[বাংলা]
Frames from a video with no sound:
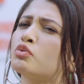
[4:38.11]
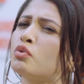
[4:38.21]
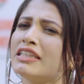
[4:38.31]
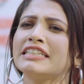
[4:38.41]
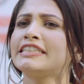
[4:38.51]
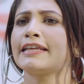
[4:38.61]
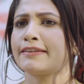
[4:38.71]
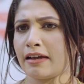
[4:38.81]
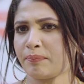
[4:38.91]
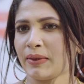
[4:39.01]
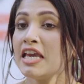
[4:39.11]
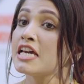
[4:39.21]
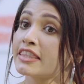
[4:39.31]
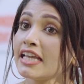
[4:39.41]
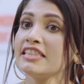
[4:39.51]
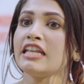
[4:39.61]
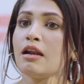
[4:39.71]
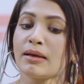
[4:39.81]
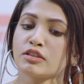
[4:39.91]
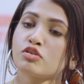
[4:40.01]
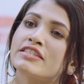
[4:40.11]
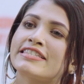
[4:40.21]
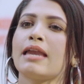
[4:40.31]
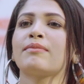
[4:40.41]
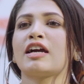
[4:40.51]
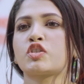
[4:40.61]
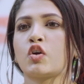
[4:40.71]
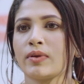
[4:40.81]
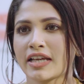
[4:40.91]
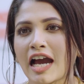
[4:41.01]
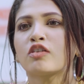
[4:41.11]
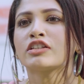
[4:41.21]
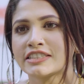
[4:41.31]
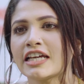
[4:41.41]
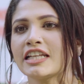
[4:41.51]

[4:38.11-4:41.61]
তুই দুই দিন ঠিক থাকবি তিন দিনের মাথায় তুই সেম কাজ করবি কারণ কি